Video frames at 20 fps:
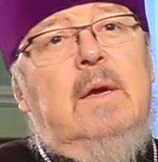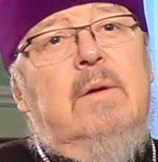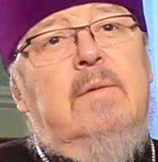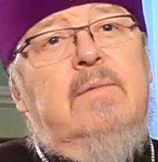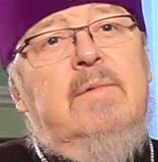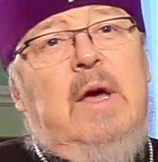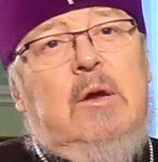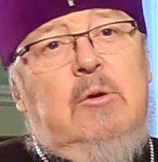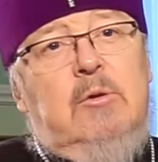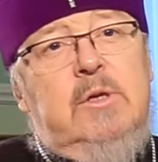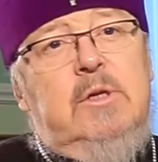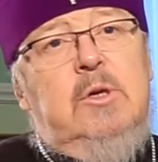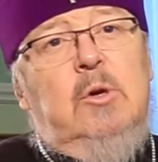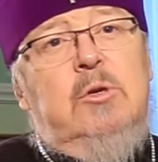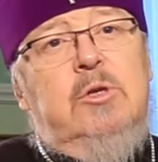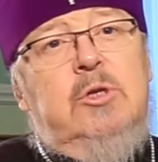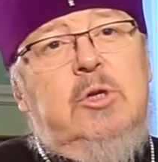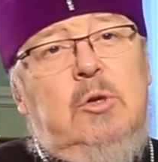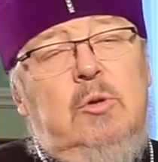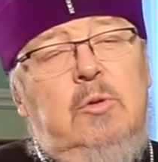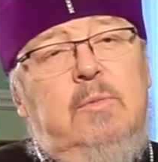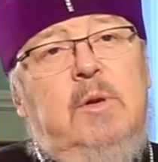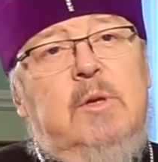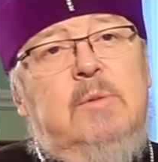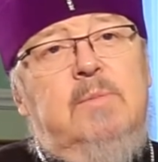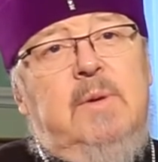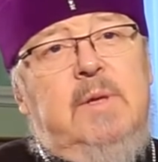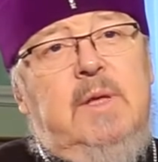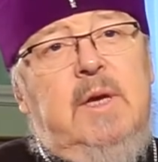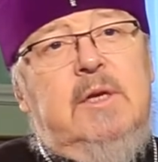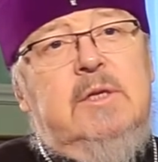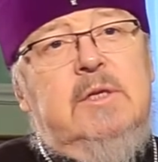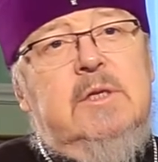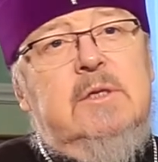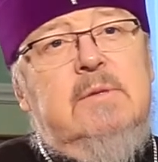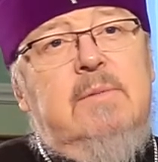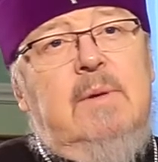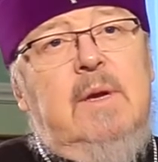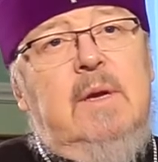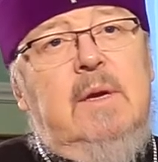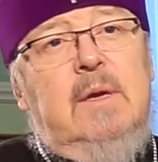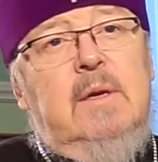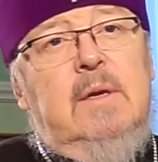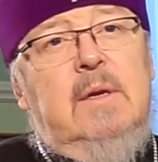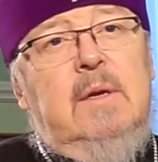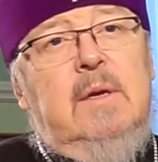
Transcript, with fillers: В народе очень любят монашество –